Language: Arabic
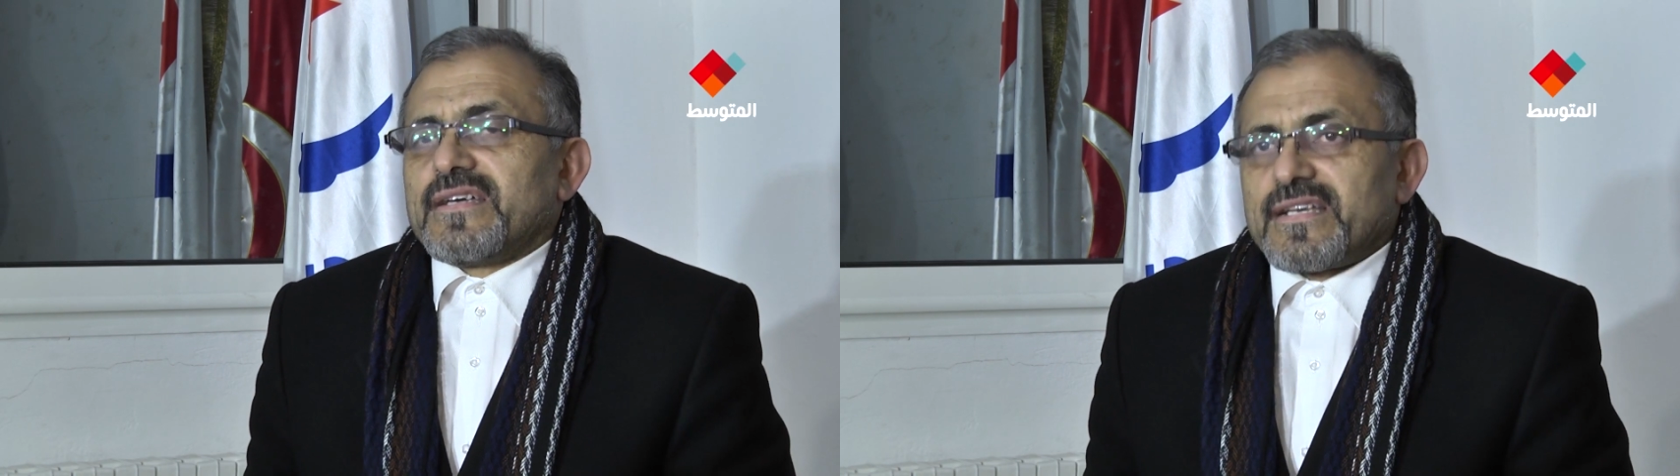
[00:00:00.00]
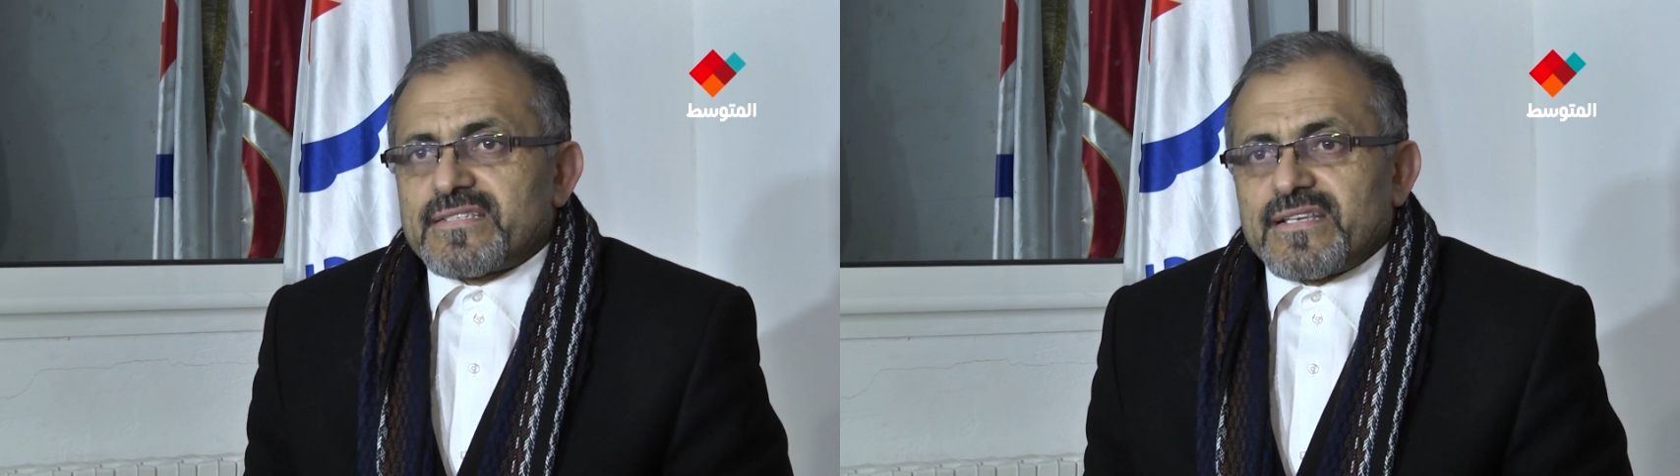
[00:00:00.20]

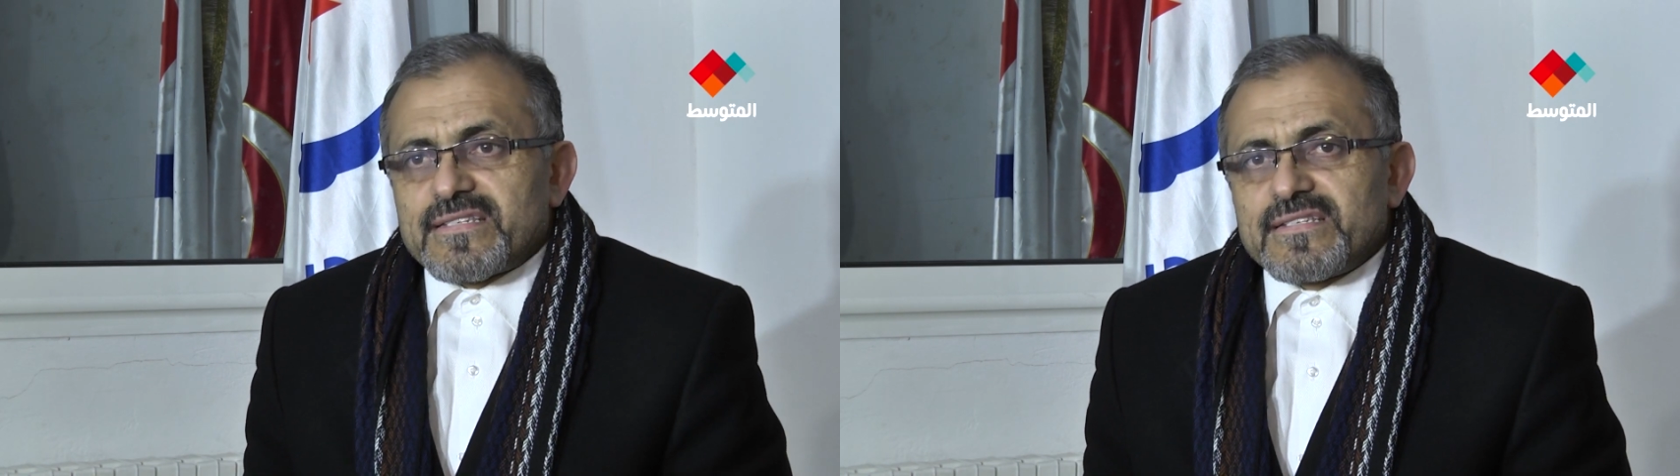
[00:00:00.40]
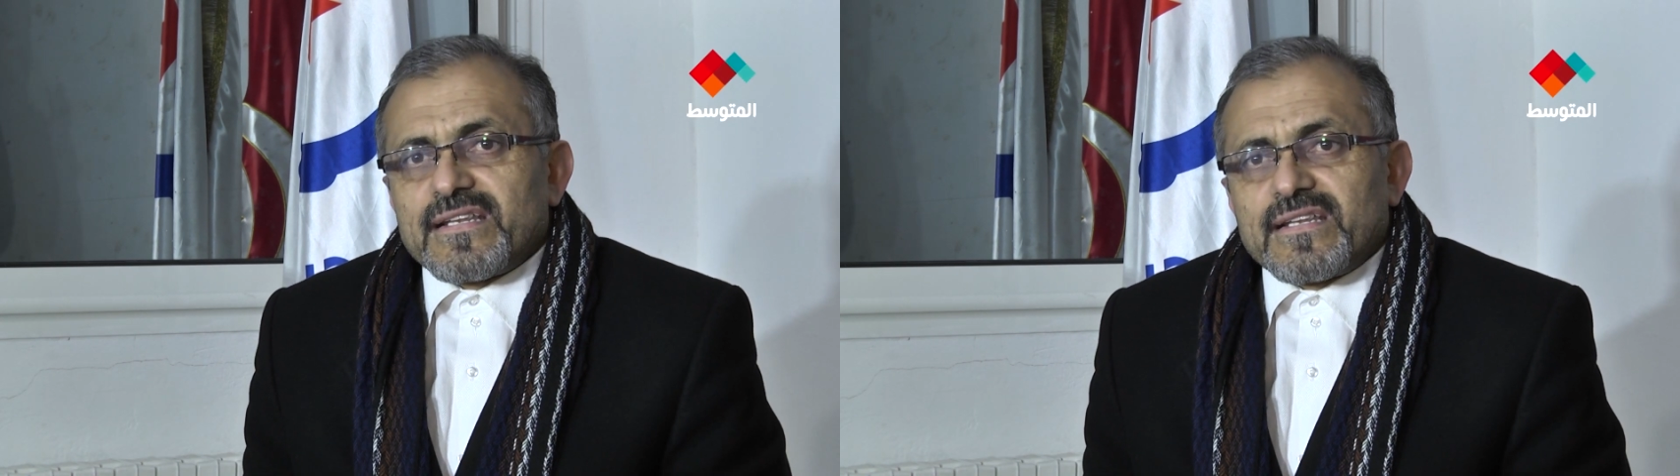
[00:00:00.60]

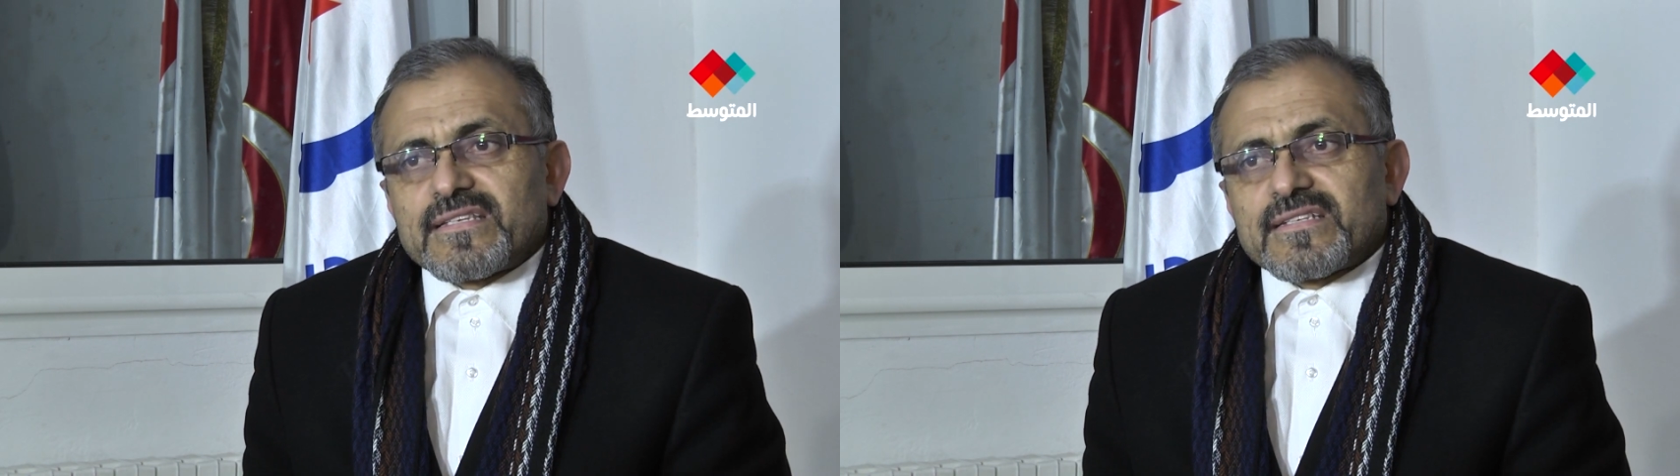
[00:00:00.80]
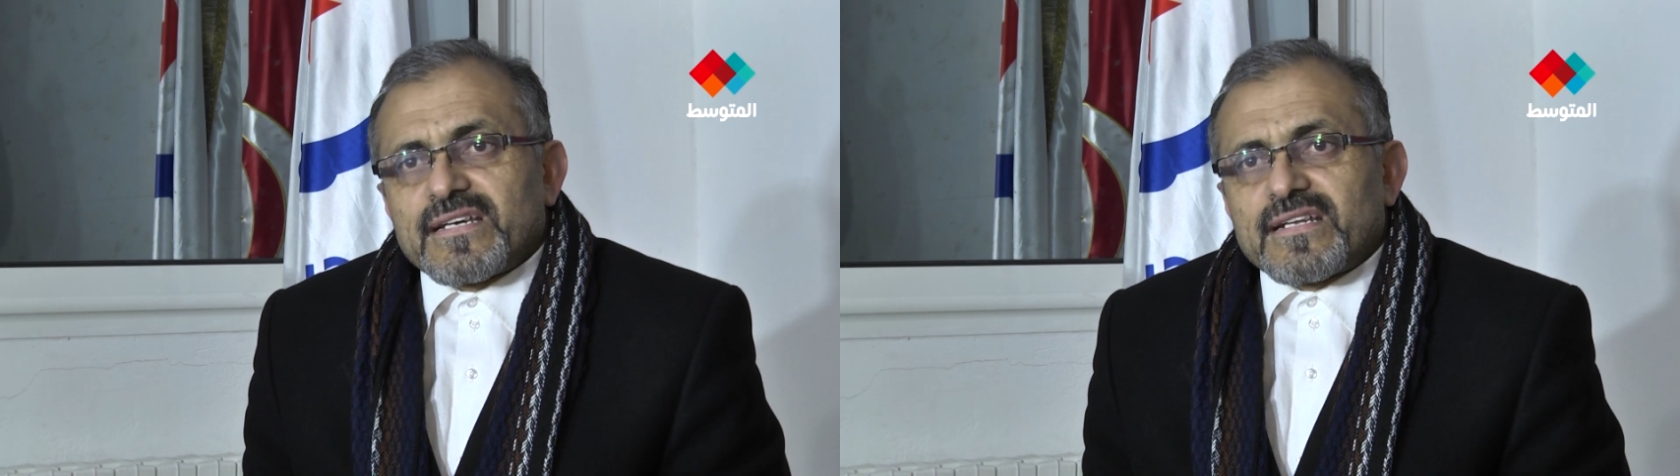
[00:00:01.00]
السياسية
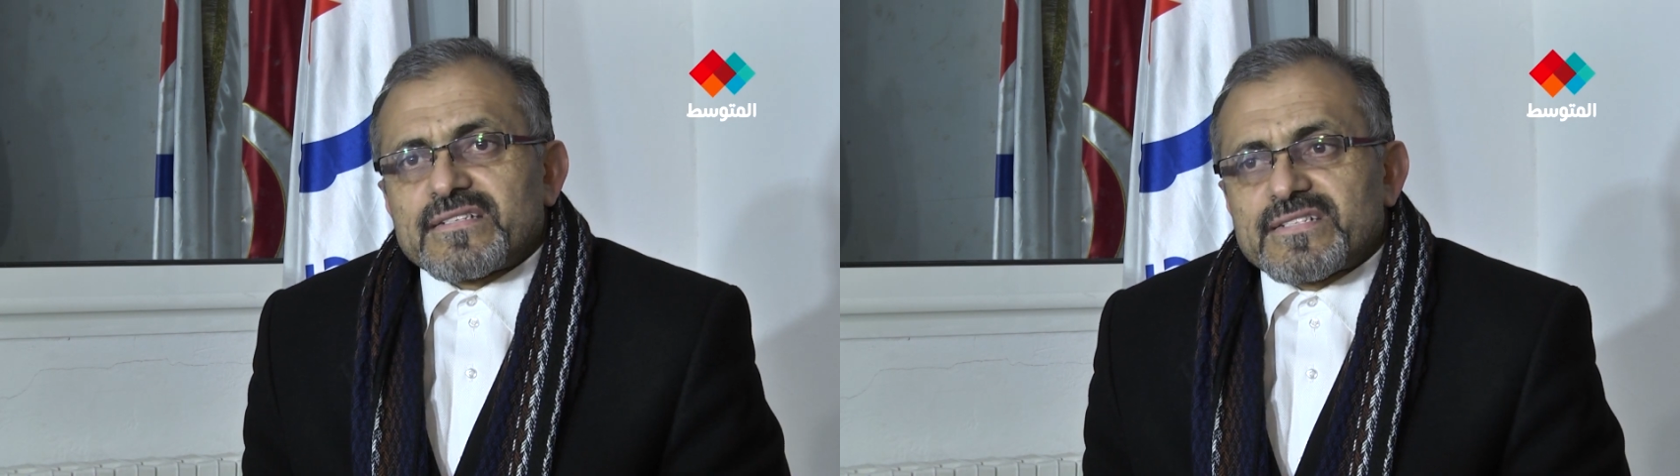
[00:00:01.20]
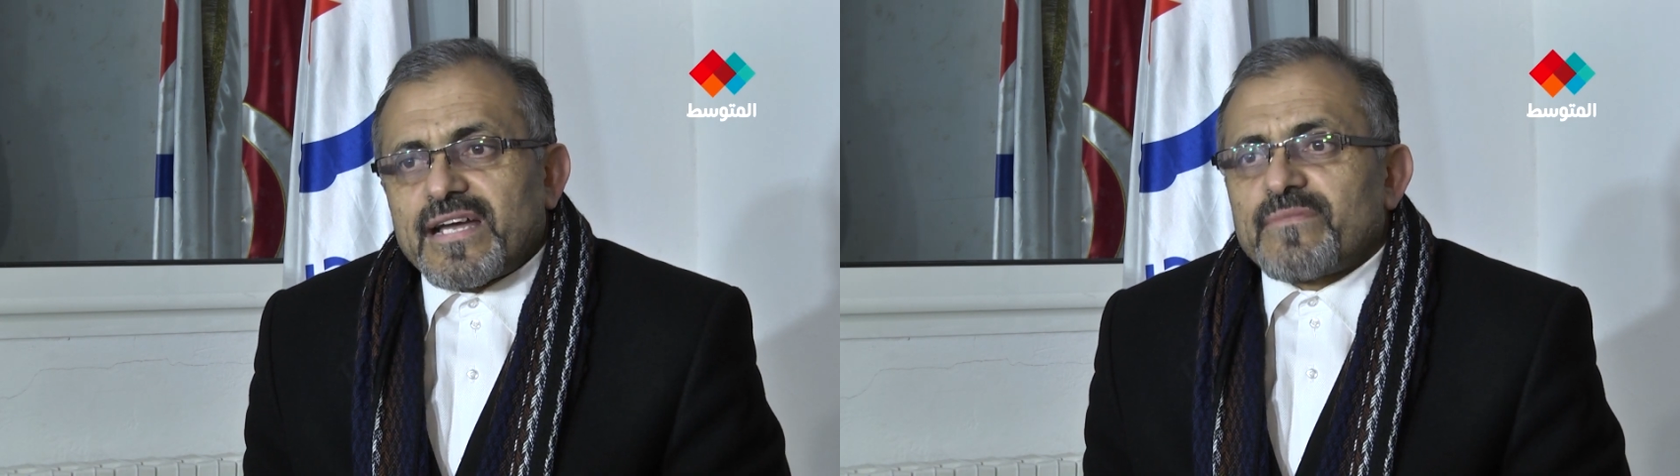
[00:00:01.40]
التي اختارها
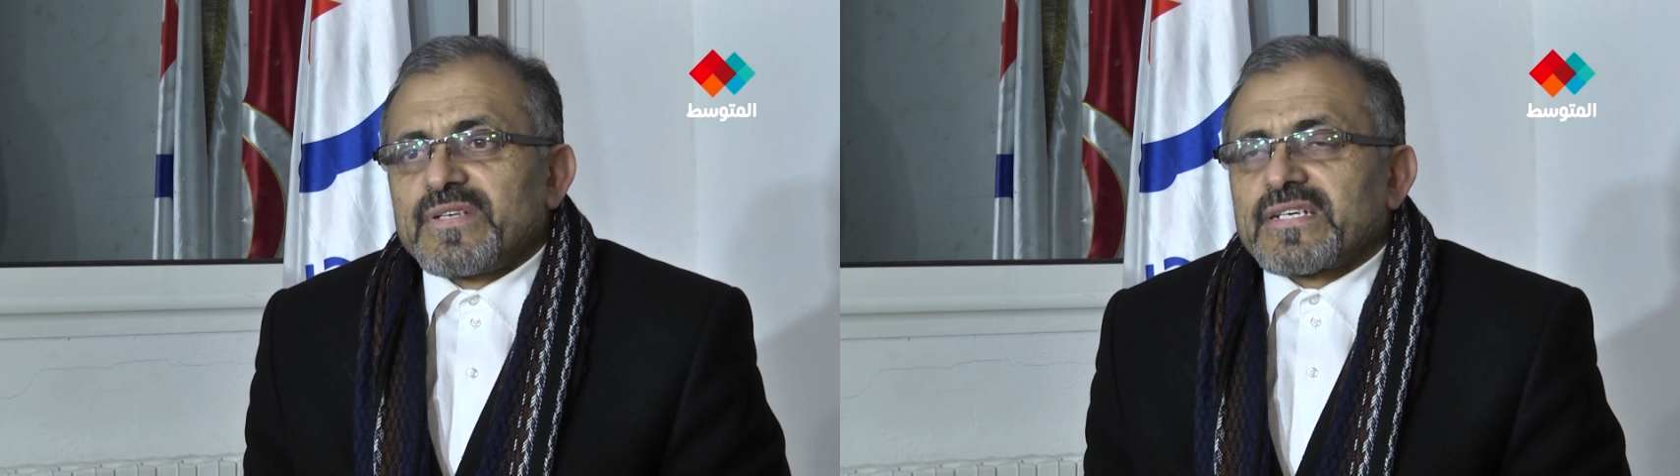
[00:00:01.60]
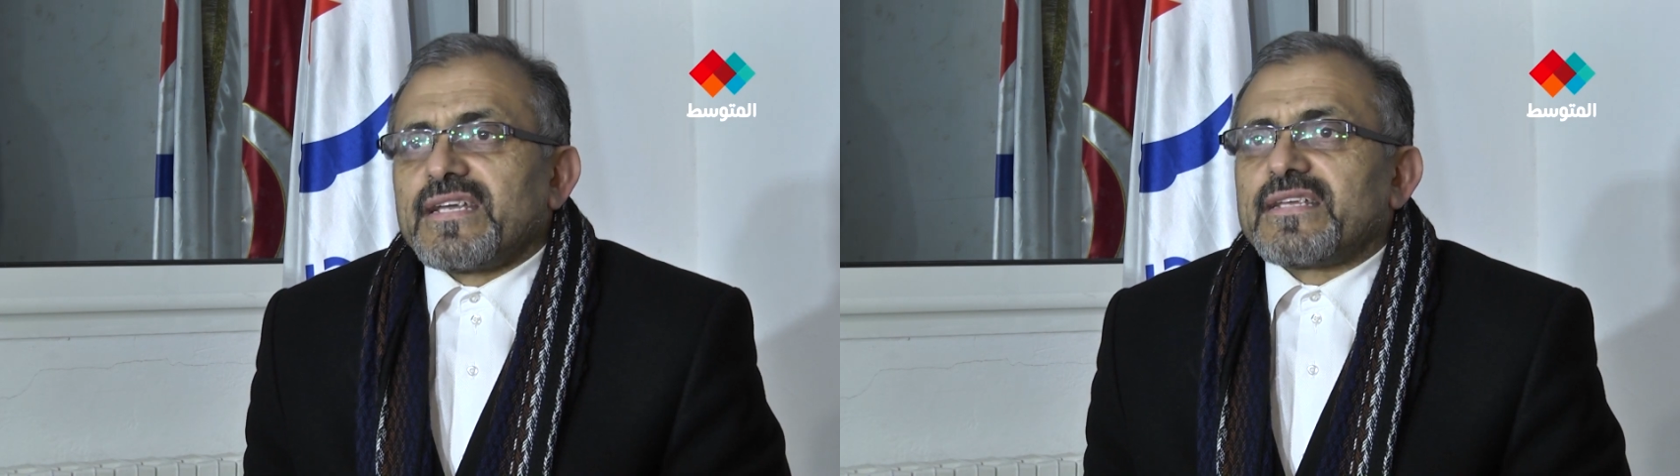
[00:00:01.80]
الشعب
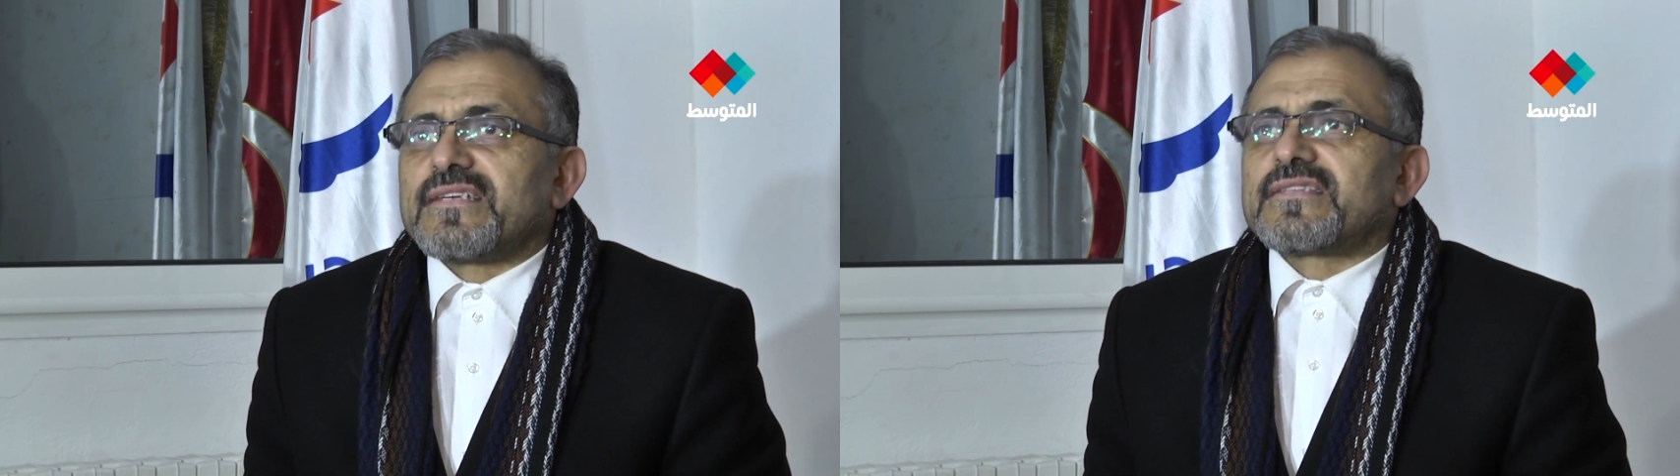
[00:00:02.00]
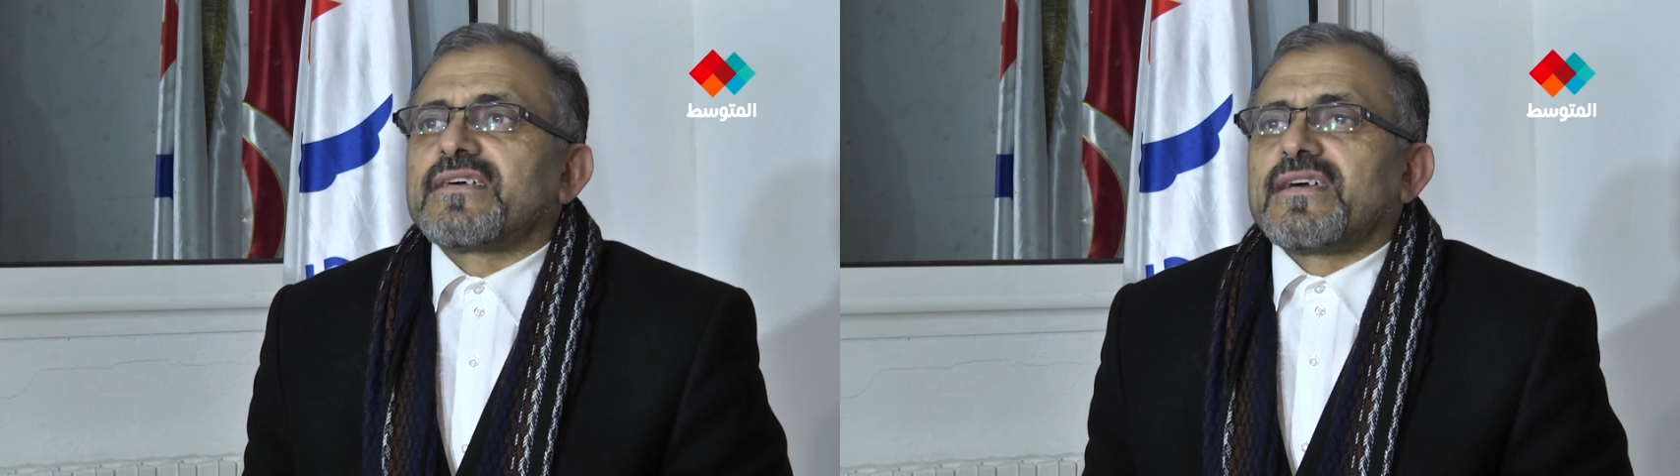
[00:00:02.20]
لقيادة